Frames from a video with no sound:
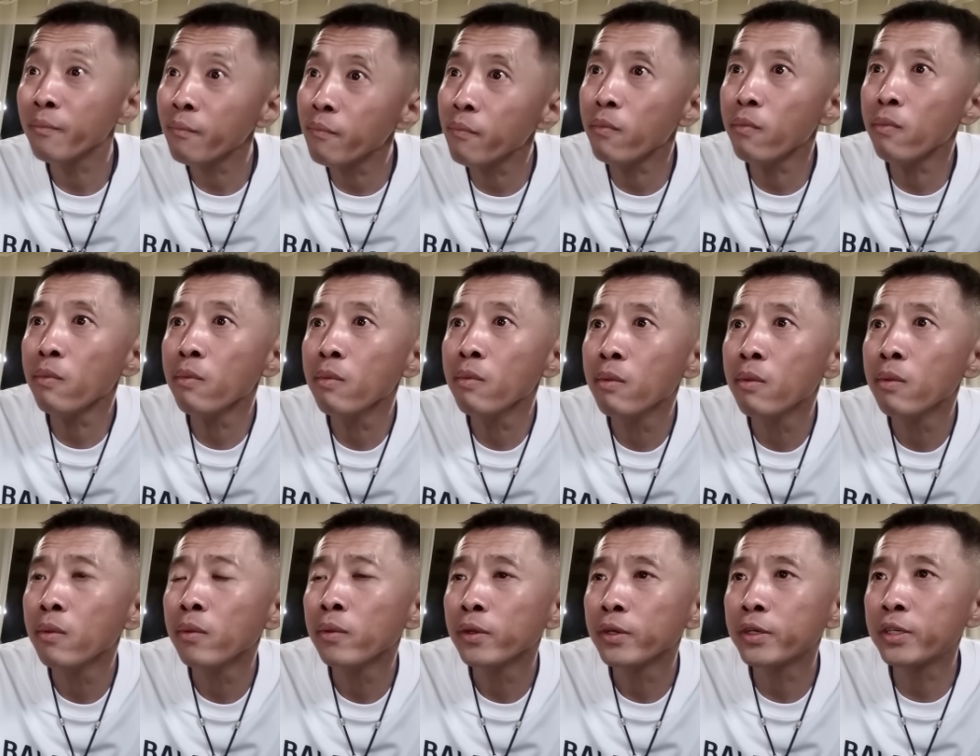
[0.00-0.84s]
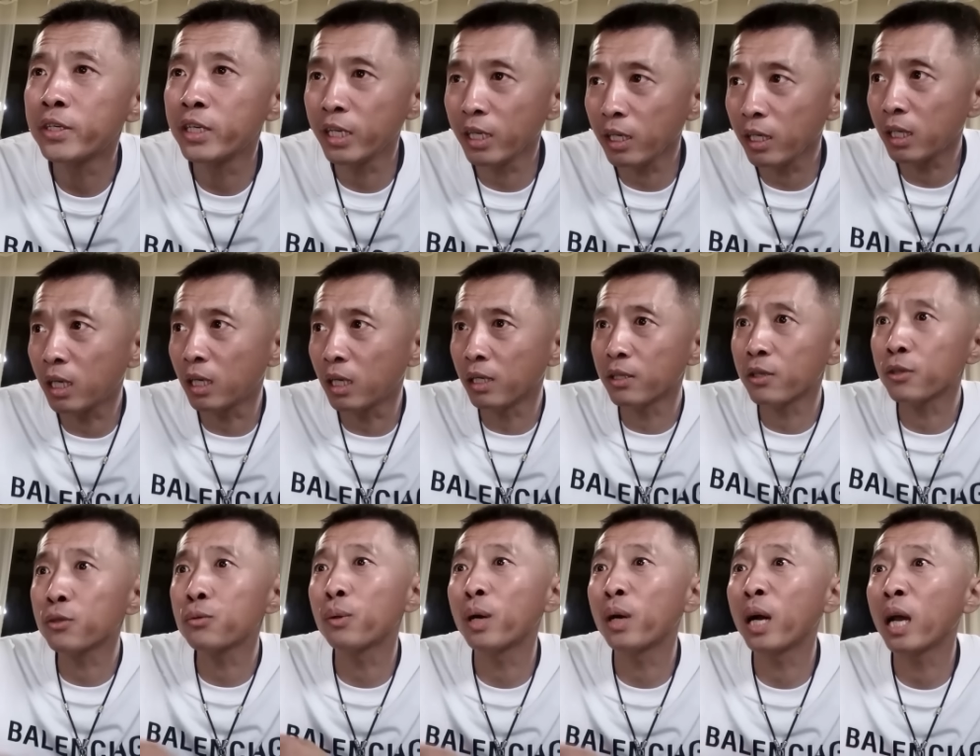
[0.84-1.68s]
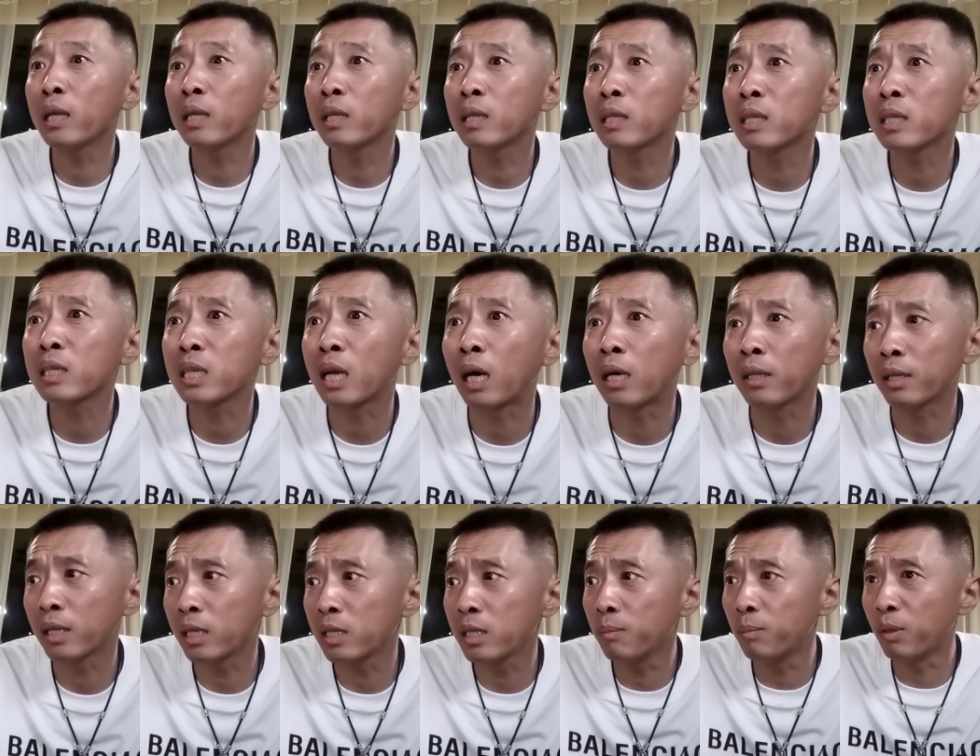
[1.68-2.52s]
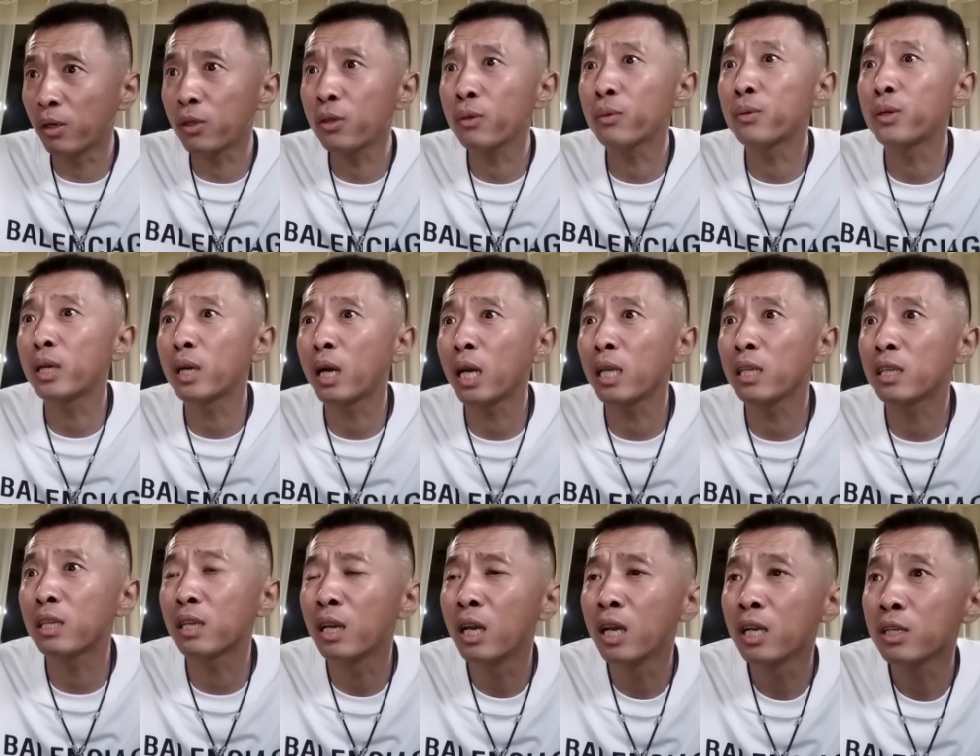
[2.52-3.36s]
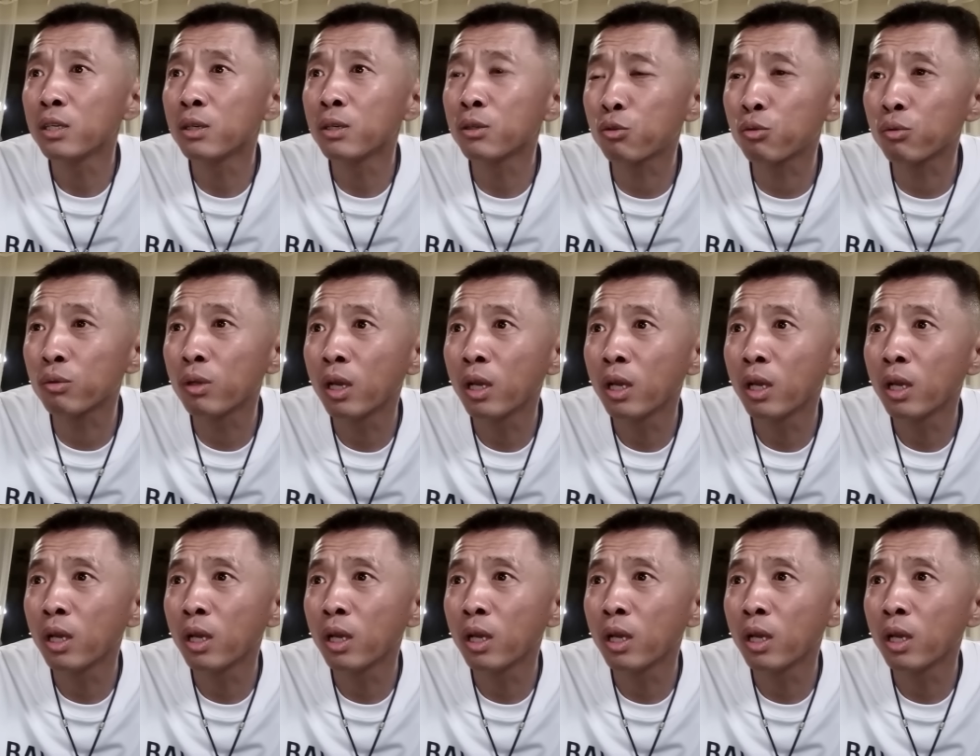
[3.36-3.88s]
嗯，车可能说还那啥的，你摩托车还有有做。